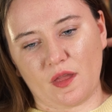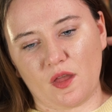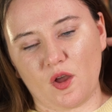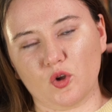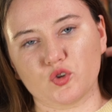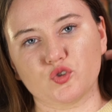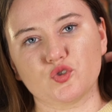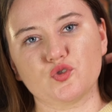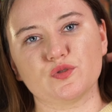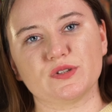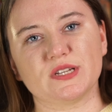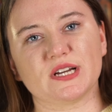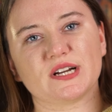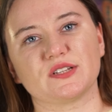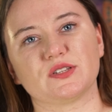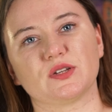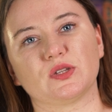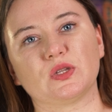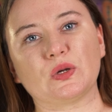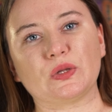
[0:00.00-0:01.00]
odczuciach
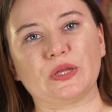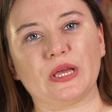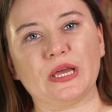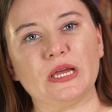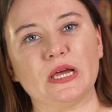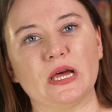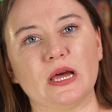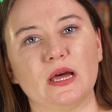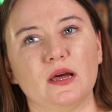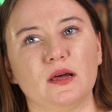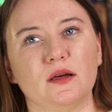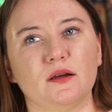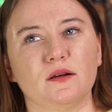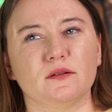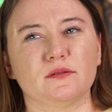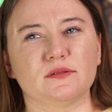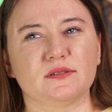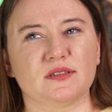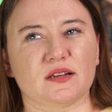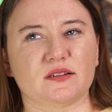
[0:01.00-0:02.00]
co do niej,
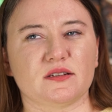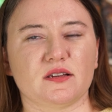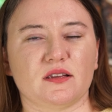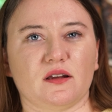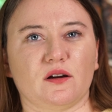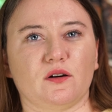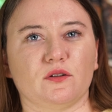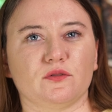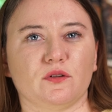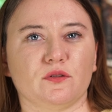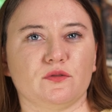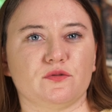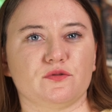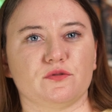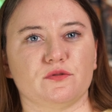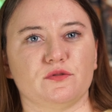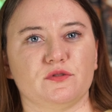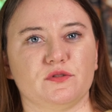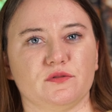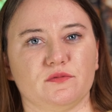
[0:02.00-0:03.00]
zacznę tak od
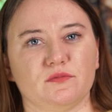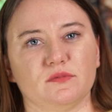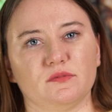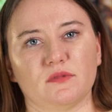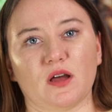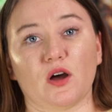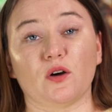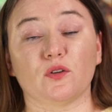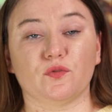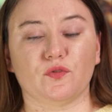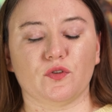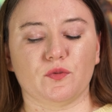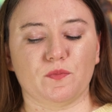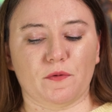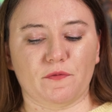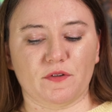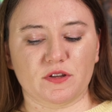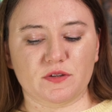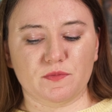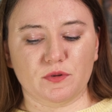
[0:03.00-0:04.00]
odczuć na odwrót,
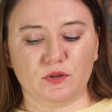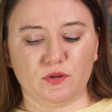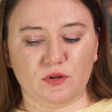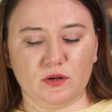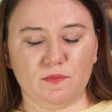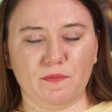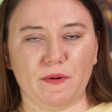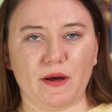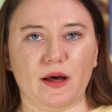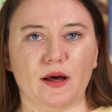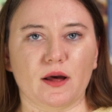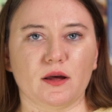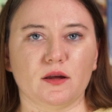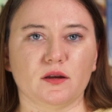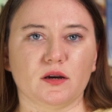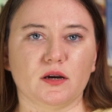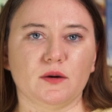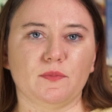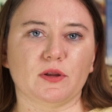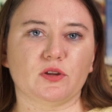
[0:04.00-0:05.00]
powiedzmy, to chyba,
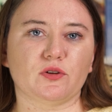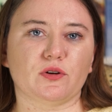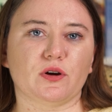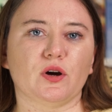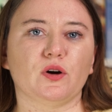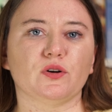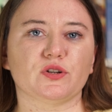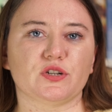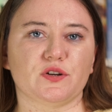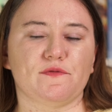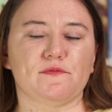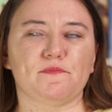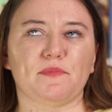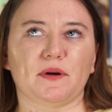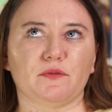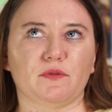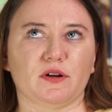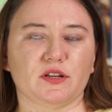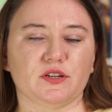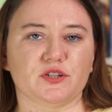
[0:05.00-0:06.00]
chyba trochę gorzej
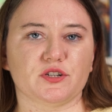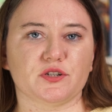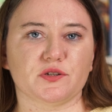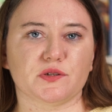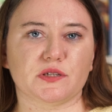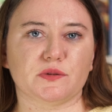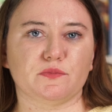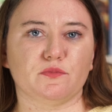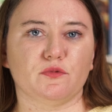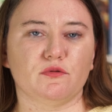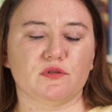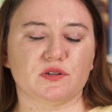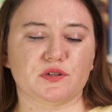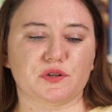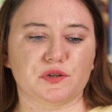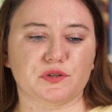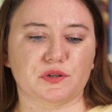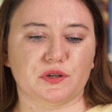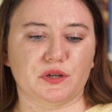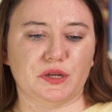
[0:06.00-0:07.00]
wypadła niż z
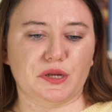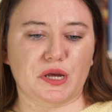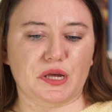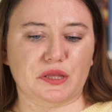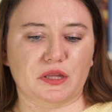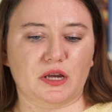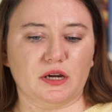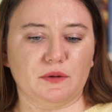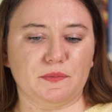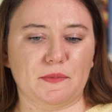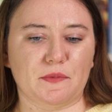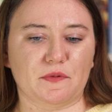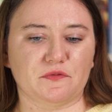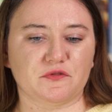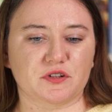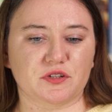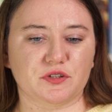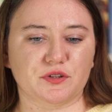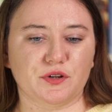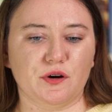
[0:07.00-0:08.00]
zrodzone jednak mimo
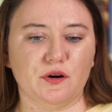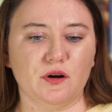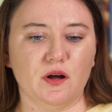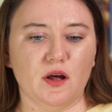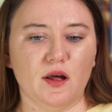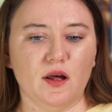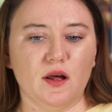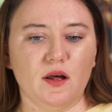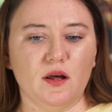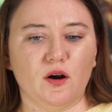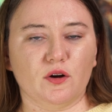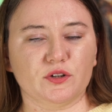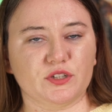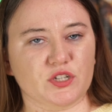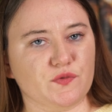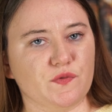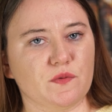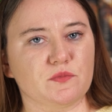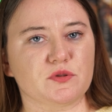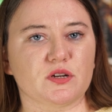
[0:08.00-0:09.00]
wszystko,
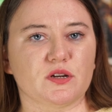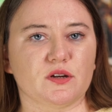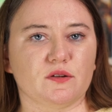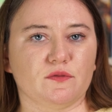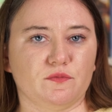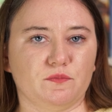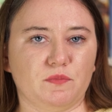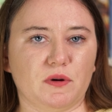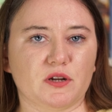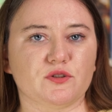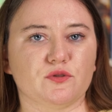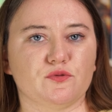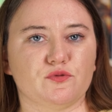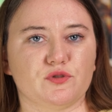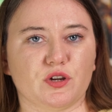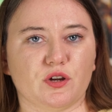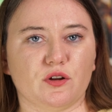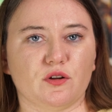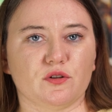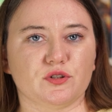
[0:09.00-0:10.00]
chociaż wiem, że bardzo
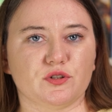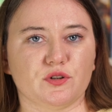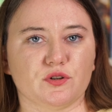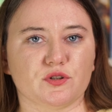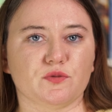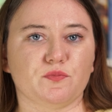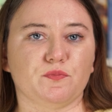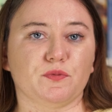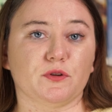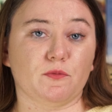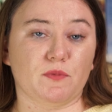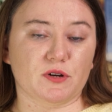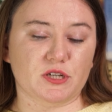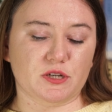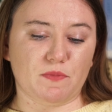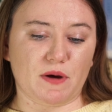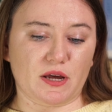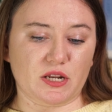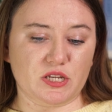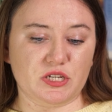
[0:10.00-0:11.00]
dużej ilości osób podoba
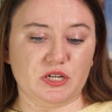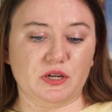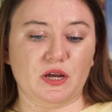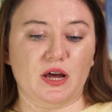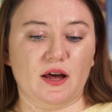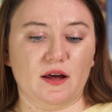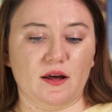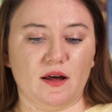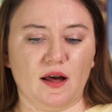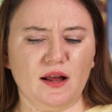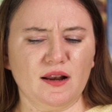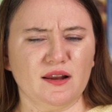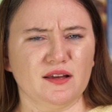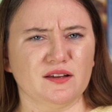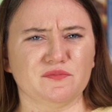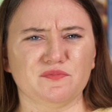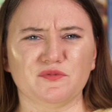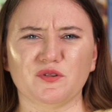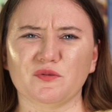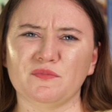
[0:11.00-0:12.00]
się bardziej.
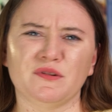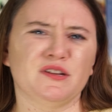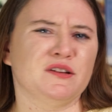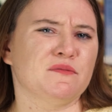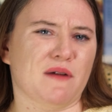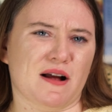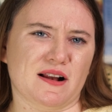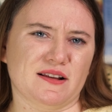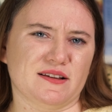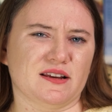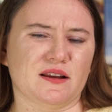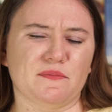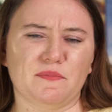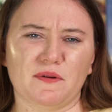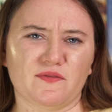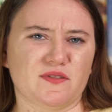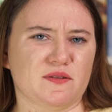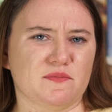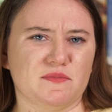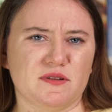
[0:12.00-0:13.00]
Ale to minimalnie,
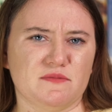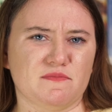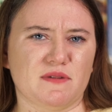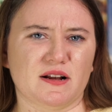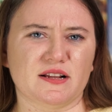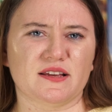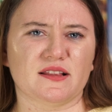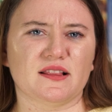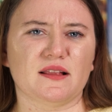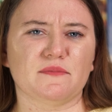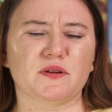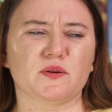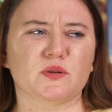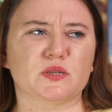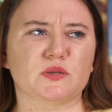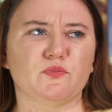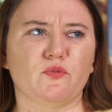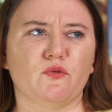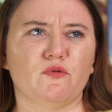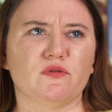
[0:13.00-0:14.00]
naprawdę minimalnie. Dla mnie
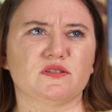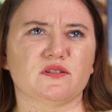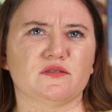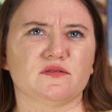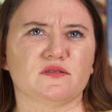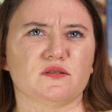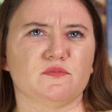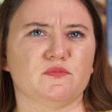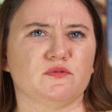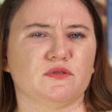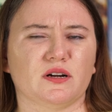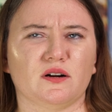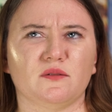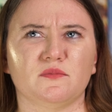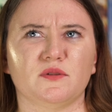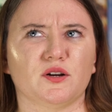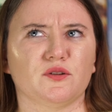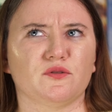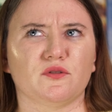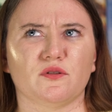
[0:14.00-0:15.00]
z mgły zrodzony był taką
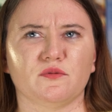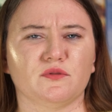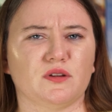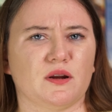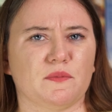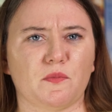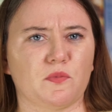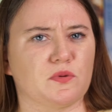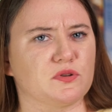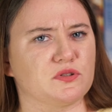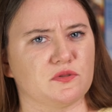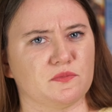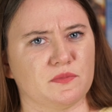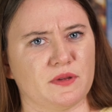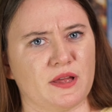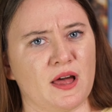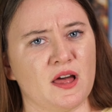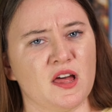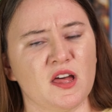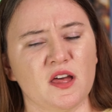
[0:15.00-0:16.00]
lekturą, która po prostu
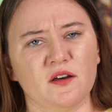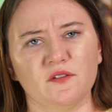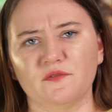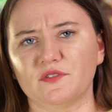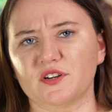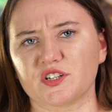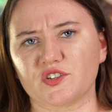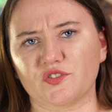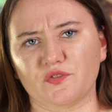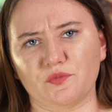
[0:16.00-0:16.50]
mnie wręcz